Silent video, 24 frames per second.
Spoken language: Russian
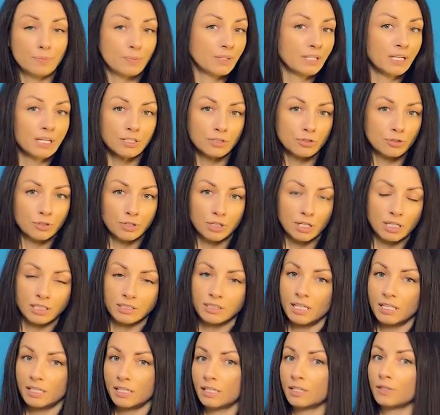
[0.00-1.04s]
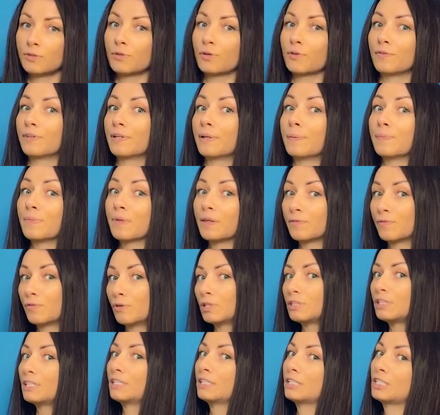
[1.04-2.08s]
я еще никогда не готовила. И
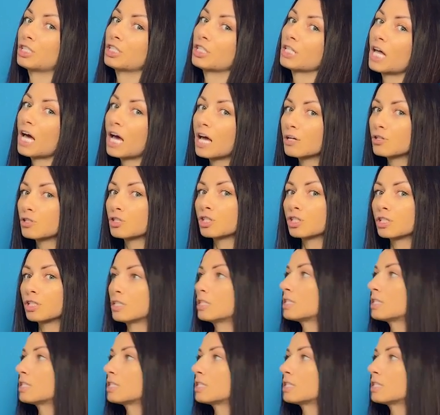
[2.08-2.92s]
вот я начинаю жить